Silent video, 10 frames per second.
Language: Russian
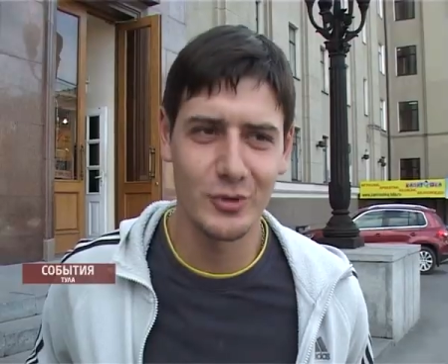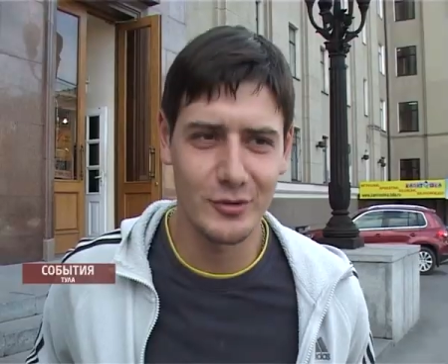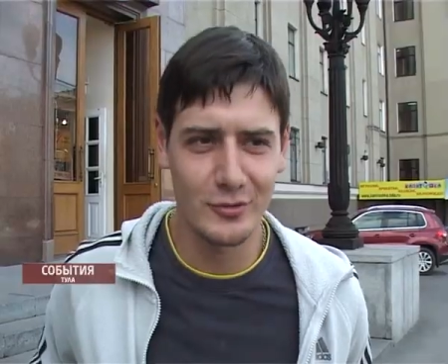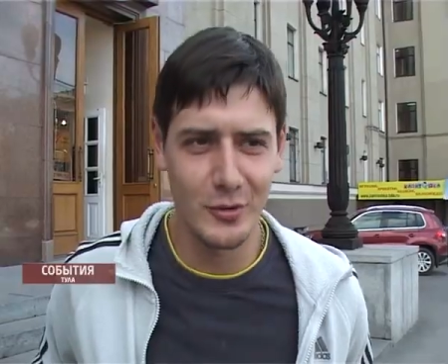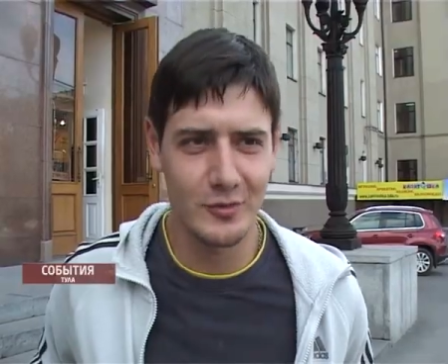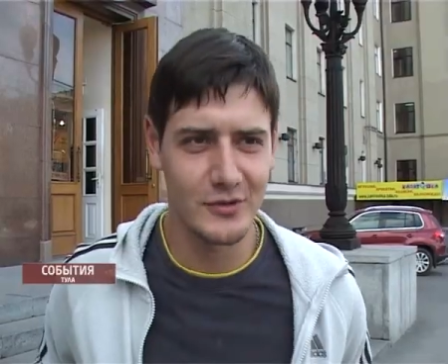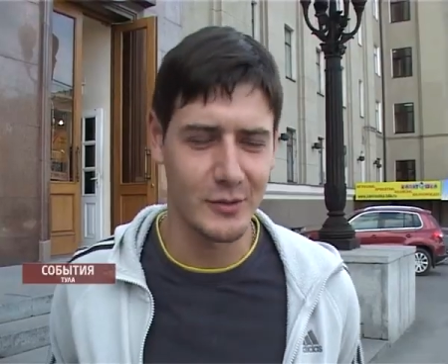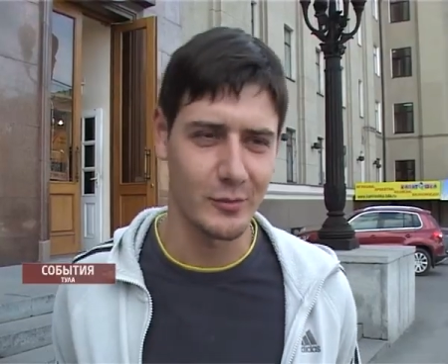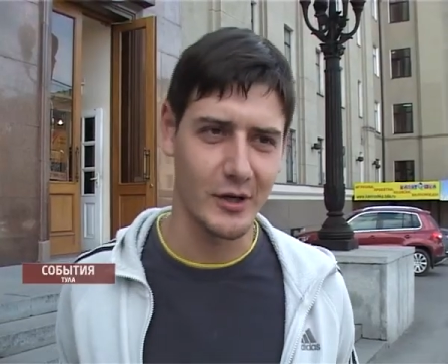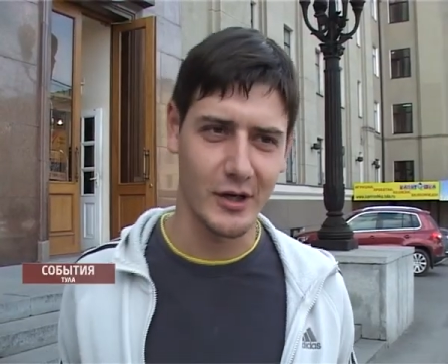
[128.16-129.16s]
Будет удобно
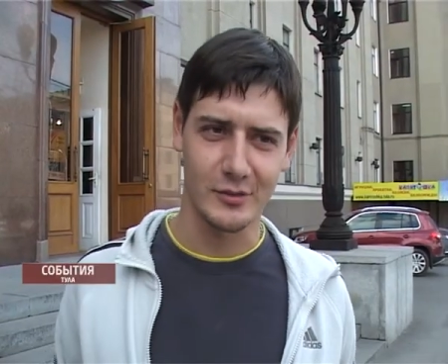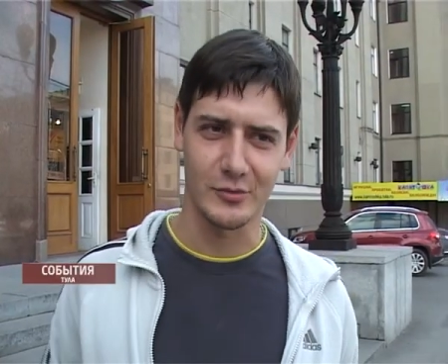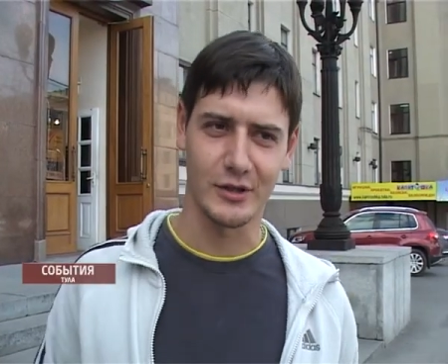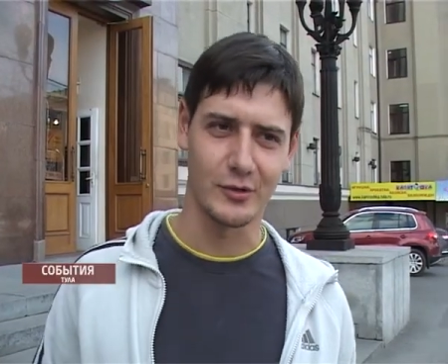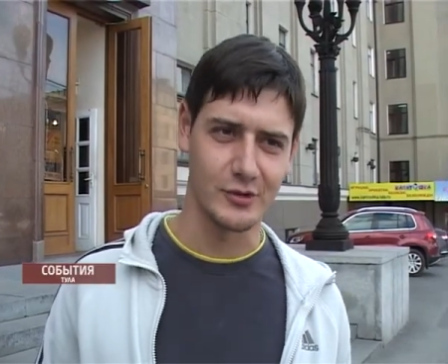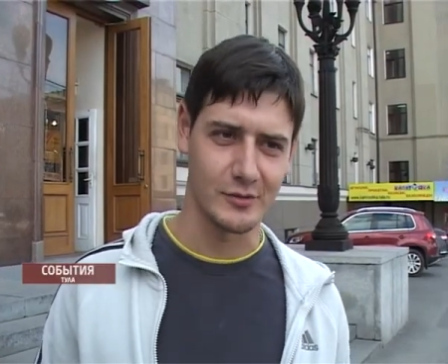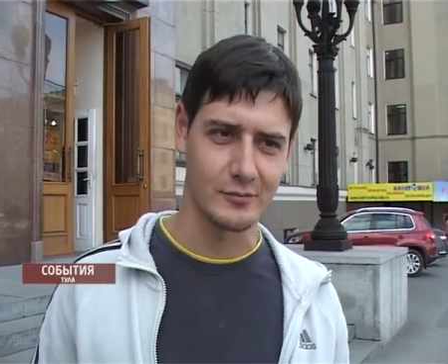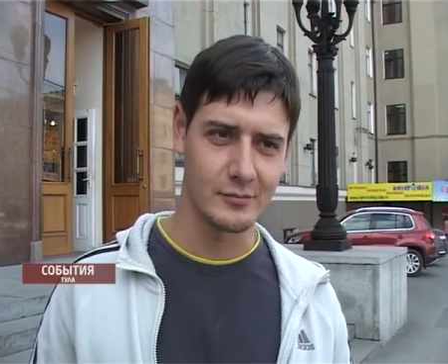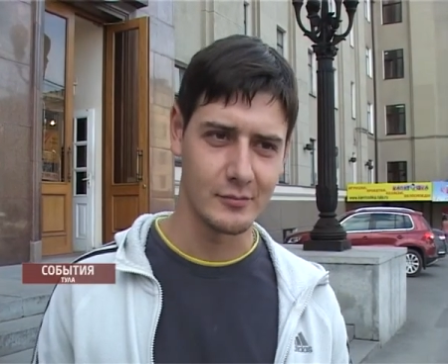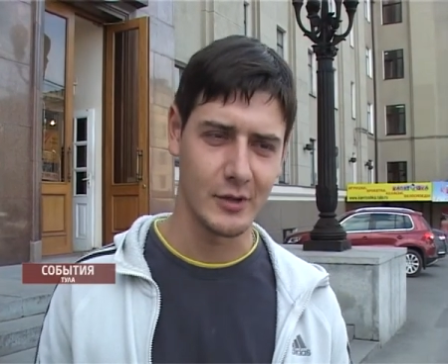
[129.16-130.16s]
всем богатым, наверное, людям,
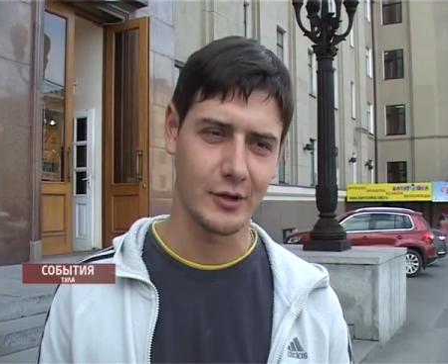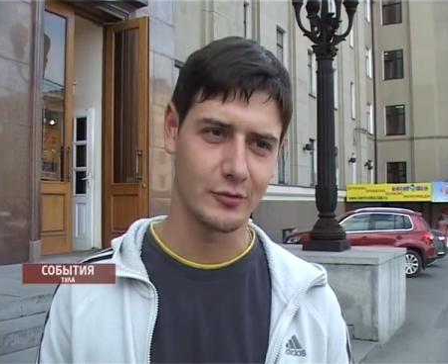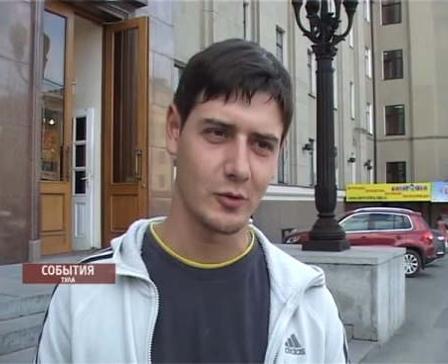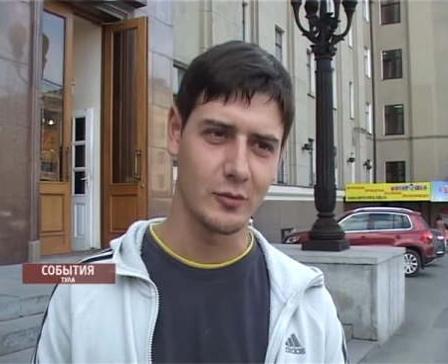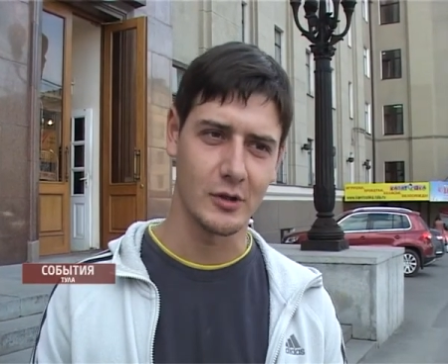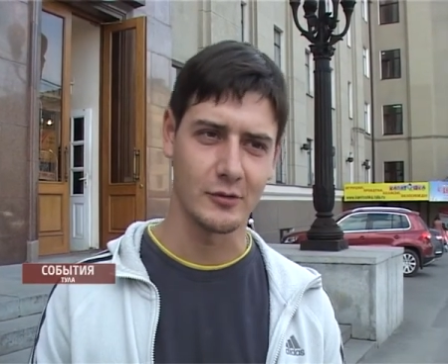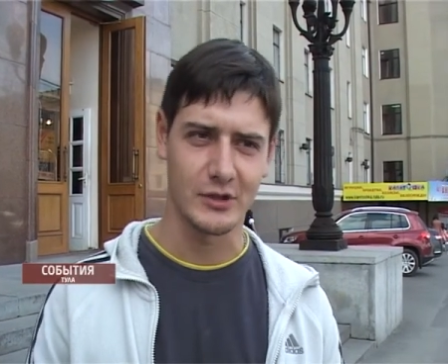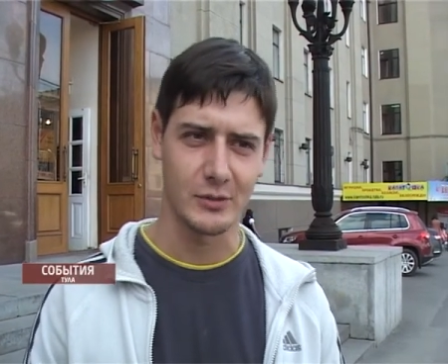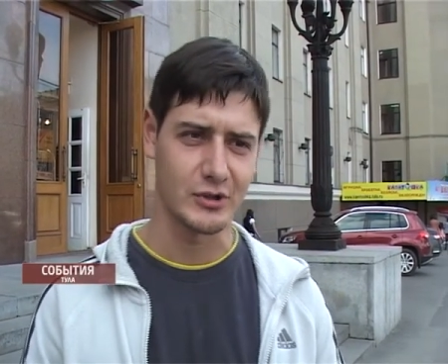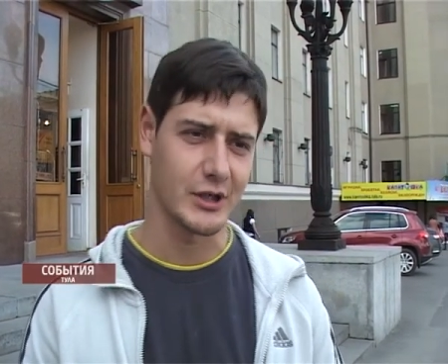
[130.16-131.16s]
а неудобно
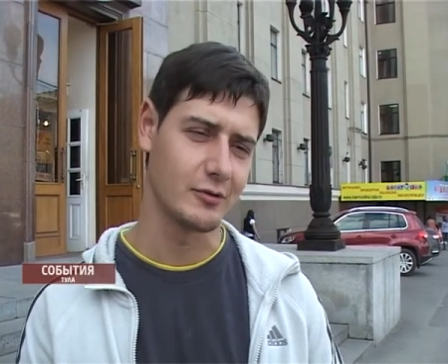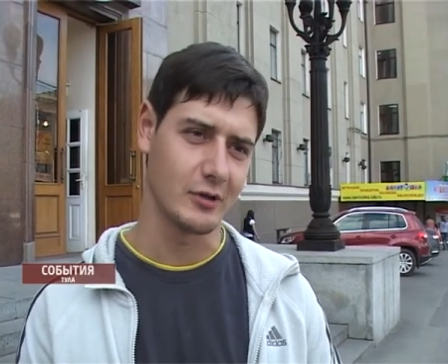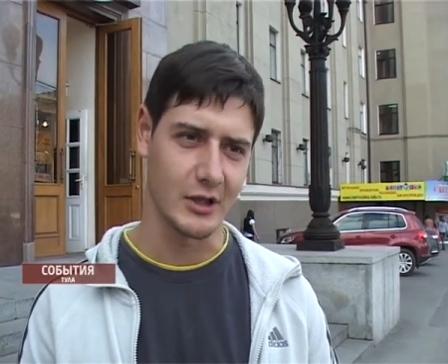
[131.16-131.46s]
всем среднего